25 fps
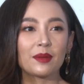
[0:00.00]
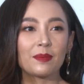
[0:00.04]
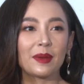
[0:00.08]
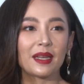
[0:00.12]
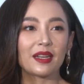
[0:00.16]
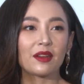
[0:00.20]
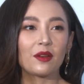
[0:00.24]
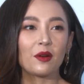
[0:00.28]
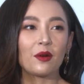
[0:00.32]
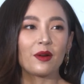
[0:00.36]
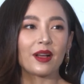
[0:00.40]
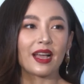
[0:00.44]
ือ
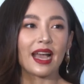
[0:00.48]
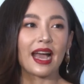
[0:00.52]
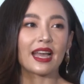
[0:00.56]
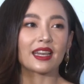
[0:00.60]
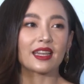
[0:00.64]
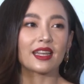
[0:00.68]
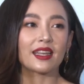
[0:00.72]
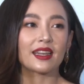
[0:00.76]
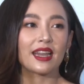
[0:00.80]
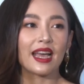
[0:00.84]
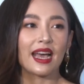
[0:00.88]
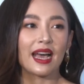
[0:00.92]
เป็นโครงการ
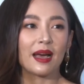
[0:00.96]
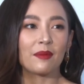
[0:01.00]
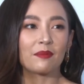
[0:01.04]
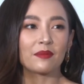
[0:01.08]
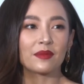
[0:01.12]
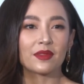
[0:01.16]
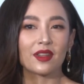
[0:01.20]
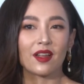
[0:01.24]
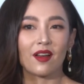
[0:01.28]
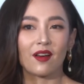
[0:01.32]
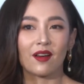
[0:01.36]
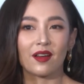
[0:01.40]
ที่
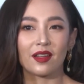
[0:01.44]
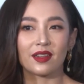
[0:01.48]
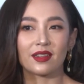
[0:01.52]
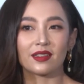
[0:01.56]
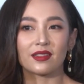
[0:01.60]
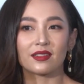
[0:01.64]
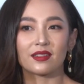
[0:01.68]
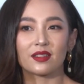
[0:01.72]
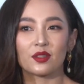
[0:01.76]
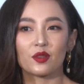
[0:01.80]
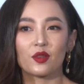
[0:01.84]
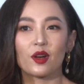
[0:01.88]
ทำตอน
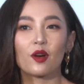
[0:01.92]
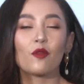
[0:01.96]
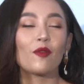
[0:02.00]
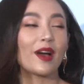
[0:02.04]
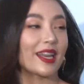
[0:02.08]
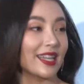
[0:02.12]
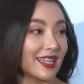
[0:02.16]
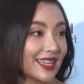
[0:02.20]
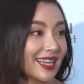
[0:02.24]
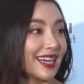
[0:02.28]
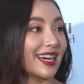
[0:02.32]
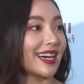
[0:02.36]
ช่วง
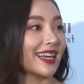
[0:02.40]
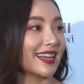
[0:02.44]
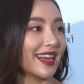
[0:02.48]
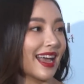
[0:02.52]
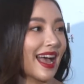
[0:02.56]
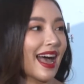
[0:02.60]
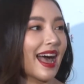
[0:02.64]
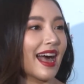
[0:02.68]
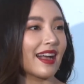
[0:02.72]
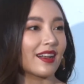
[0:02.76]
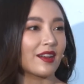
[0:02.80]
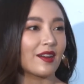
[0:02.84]
วันเกิด
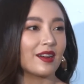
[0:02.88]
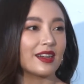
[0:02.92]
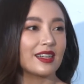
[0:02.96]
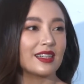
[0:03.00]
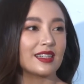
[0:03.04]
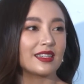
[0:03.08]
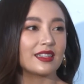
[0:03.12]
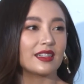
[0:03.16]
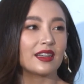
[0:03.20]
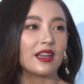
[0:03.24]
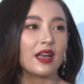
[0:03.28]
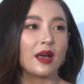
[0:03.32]
ค่ะ ก็
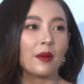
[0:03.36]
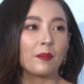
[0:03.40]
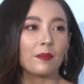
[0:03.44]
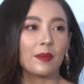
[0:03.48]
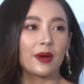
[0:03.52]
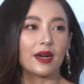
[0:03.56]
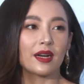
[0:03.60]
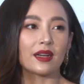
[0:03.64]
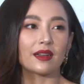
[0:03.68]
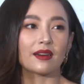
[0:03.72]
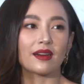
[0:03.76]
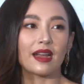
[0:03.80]
คือ
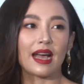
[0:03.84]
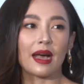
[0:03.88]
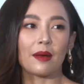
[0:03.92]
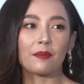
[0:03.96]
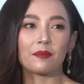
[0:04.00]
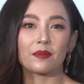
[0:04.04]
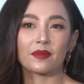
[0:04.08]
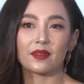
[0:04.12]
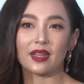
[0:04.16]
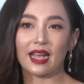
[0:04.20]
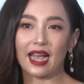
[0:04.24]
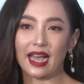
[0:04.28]
เปิดรับ
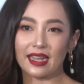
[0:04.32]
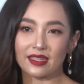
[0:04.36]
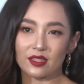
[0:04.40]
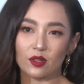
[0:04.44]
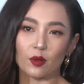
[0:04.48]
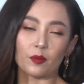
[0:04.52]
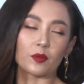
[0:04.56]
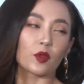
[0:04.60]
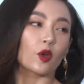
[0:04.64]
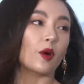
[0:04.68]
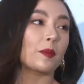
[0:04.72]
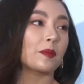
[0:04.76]
การ
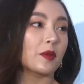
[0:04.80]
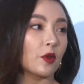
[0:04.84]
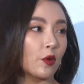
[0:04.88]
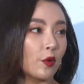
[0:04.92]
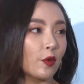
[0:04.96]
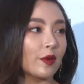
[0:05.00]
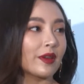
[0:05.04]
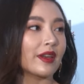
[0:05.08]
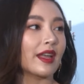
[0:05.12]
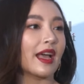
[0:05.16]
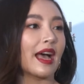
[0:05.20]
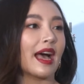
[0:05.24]
สมทบ
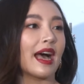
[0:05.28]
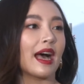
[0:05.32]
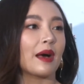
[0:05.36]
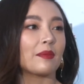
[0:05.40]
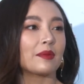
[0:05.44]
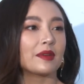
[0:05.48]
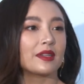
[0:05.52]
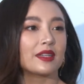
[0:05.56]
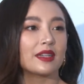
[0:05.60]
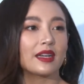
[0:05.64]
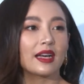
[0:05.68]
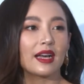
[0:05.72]
ทุนค่ะ
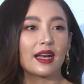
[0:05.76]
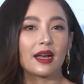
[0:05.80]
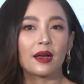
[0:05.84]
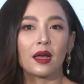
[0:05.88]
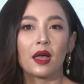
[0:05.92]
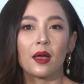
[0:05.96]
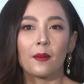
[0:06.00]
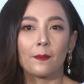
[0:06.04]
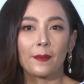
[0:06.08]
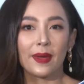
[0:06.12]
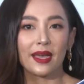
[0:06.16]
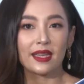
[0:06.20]
เพื่อ
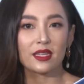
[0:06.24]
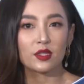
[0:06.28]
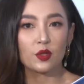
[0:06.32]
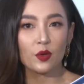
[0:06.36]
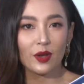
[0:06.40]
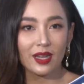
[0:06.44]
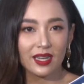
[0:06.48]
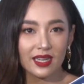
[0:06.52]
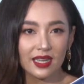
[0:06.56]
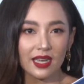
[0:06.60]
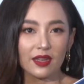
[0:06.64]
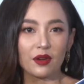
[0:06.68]
ไป
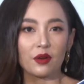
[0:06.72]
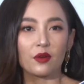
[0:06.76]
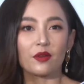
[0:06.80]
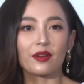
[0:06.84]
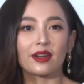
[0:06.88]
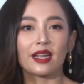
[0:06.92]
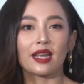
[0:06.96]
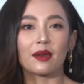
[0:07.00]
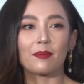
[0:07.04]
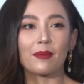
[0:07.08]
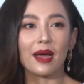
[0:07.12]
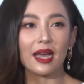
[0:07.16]
ช่วยเหลือโรง
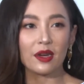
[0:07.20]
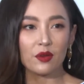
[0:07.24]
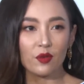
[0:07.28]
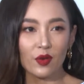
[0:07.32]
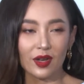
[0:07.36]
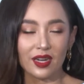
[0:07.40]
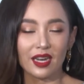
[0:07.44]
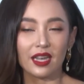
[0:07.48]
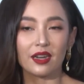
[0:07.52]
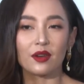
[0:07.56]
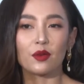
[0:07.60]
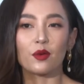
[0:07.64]
เรียนบ้านหั
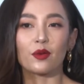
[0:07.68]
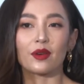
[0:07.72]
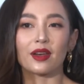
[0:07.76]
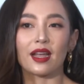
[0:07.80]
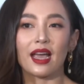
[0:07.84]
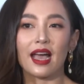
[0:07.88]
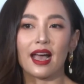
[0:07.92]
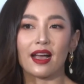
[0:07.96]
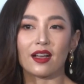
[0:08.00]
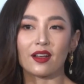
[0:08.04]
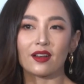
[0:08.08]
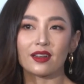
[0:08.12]
วถนน
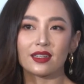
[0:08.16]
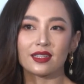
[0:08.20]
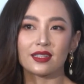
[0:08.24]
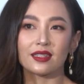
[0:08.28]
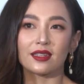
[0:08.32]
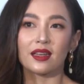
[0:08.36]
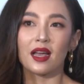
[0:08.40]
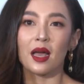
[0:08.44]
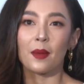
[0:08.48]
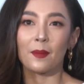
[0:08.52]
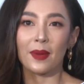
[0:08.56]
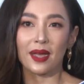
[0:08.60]
ค่ะ ก็คือ
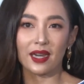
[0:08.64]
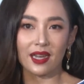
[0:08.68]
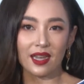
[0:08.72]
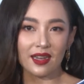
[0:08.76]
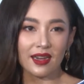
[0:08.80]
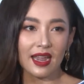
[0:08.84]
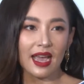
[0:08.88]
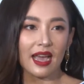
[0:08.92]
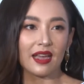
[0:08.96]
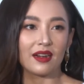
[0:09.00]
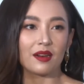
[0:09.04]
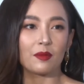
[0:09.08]
พัฒ
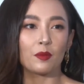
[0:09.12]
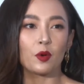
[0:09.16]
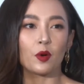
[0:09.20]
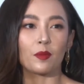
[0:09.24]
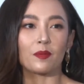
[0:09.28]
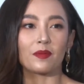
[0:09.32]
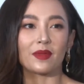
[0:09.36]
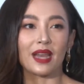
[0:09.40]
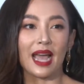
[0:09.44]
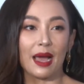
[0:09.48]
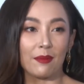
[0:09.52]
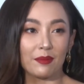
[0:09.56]
นาระบบ
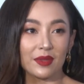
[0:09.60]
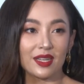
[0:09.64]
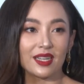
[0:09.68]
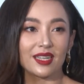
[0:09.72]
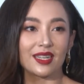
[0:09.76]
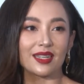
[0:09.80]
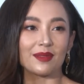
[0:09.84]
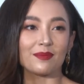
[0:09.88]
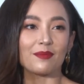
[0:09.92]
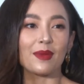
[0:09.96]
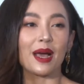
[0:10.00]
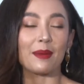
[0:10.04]
น้ำ
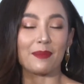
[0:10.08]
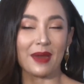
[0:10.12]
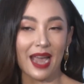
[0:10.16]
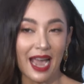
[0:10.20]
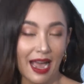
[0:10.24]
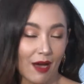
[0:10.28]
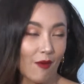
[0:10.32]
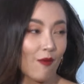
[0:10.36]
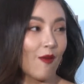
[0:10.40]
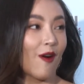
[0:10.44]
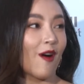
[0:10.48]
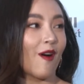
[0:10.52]
ดื่มแบบ
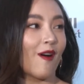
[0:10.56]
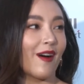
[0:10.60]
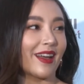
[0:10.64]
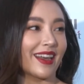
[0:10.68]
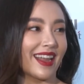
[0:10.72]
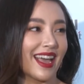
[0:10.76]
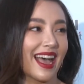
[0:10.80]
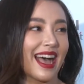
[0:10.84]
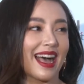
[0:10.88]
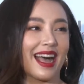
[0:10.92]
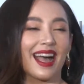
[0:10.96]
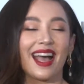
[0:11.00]
ถาวร
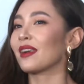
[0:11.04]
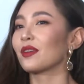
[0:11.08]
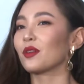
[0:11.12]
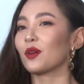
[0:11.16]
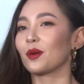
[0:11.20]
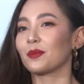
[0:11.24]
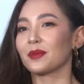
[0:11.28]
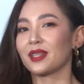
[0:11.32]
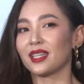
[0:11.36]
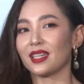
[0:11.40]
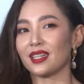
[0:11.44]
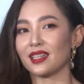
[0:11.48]
ค่ะร
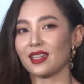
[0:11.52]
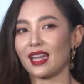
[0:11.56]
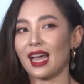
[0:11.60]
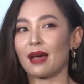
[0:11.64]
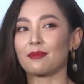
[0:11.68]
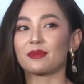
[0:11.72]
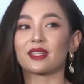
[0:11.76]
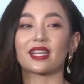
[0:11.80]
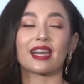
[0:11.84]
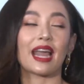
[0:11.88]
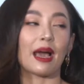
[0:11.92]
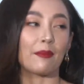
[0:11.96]
วมถึง
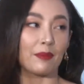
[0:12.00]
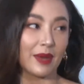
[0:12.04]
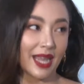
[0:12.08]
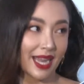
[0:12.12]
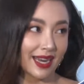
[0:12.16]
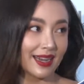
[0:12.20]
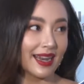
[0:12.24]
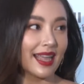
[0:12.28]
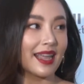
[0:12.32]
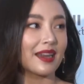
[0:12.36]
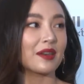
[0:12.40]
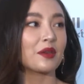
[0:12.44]
ทำสนามเด็
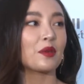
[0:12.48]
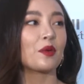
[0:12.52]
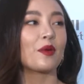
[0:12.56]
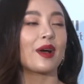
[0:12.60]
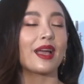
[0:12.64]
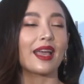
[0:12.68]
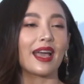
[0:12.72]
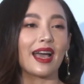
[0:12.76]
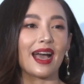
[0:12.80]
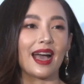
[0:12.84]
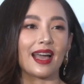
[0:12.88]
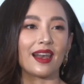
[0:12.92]
กเล่นด้ว
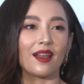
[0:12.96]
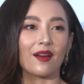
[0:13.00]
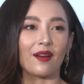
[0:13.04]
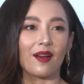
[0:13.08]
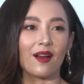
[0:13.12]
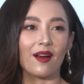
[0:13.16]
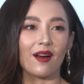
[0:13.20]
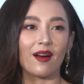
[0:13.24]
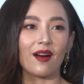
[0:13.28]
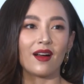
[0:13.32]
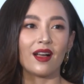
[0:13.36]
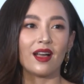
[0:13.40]
ยค่ะ แล้ว
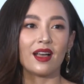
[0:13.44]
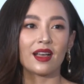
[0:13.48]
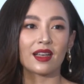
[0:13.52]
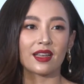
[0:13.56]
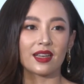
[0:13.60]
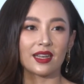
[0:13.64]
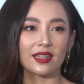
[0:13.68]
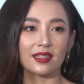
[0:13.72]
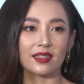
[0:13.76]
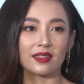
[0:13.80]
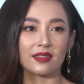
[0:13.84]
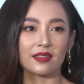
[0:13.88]
ก็
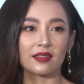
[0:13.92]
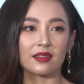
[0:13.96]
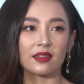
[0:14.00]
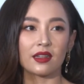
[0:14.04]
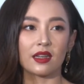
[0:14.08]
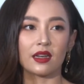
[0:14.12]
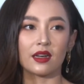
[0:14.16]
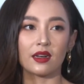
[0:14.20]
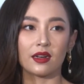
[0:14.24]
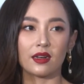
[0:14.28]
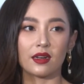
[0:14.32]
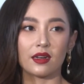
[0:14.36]
เงิน
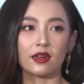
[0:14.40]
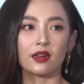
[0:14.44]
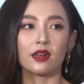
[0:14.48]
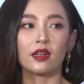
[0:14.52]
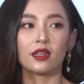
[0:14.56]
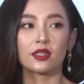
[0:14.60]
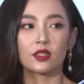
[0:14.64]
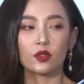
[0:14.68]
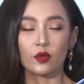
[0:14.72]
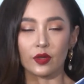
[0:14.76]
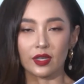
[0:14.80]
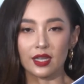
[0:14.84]
เออ
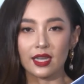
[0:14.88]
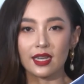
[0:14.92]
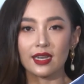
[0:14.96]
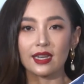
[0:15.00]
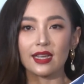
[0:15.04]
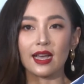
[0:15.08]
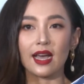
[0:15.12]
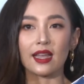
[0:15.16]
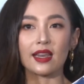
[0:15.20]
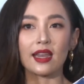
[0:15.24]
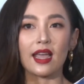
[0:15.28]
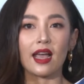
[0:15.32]
ส่วนที่เห
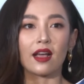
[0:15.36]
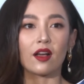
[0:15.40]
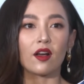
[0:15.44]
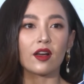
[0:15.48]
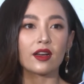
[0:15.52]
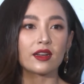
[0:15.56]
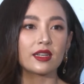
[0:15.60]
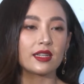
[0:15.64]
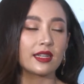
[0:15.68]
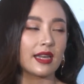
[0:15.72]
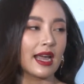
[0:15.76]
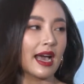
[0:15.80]
ลือเนี่ยก็
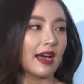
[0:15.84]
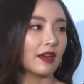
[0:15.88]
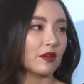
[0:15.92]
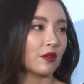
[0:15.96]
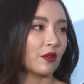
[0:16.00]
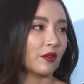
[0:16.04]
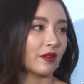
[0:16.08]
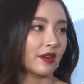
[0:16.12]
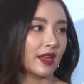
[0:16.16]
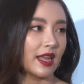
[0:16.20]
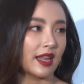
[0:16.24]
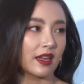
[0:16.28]
คือทางโร
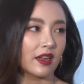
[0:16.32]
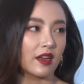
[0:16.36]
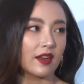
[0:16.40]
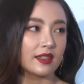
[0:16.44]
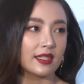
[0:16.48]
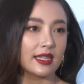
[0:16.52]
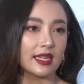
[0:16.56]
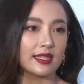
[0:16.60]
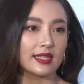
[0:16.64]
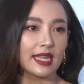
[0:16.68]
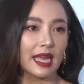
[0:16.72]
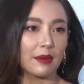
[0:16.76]
งเรียนก็
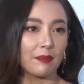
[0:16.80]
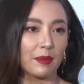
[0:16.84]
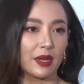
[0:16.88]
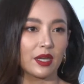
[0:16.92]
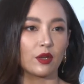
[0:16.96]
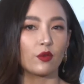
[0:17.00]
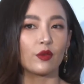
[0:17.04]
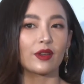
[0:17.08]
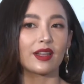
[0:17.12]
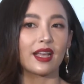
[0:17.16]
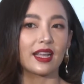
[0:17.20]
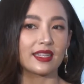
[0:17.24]
จะจัดเป็น
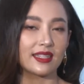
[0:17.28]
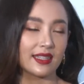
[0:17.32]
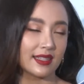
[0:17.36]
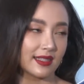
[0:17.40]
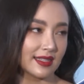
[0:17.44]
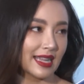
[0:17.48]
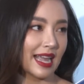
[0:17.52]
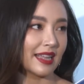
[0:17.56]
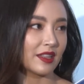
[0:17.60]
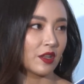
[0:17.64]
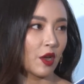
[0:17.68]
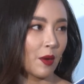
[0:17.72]
ทุนการศึก
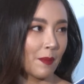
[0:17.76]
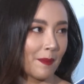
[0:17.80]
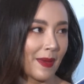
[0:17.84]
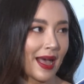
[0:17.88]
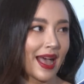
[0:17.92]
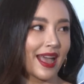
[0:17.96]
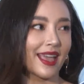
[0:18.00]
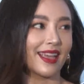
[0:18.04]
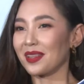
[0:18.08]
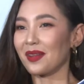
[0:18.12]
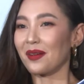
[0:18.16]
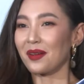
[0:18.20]
ษาต่อไป
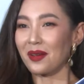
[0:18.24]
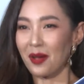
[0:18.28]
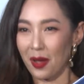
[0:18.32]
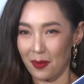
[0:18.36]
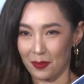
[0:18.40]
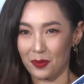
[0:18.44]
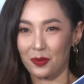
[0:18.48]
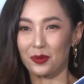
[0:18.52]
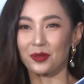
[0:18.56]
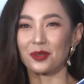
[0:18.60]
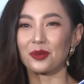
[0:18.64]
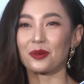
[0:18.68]
ต้องขอ
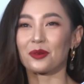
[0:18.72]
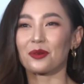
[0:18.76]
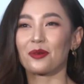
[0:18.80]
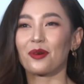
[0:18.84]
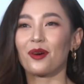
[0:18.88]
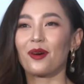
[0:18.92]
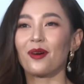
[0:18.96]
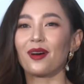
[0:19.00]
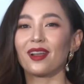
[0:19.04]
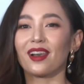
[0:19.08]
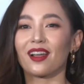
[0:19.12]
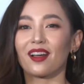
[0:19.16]
บคุณทุก
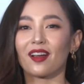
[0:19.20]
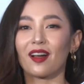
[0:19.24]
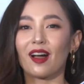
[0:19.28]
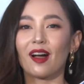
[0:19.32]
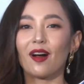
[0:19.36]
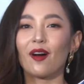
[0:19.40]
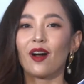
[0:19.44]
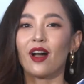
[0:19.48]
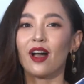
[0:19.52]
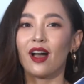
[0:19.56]
ๆ คน แล้วก็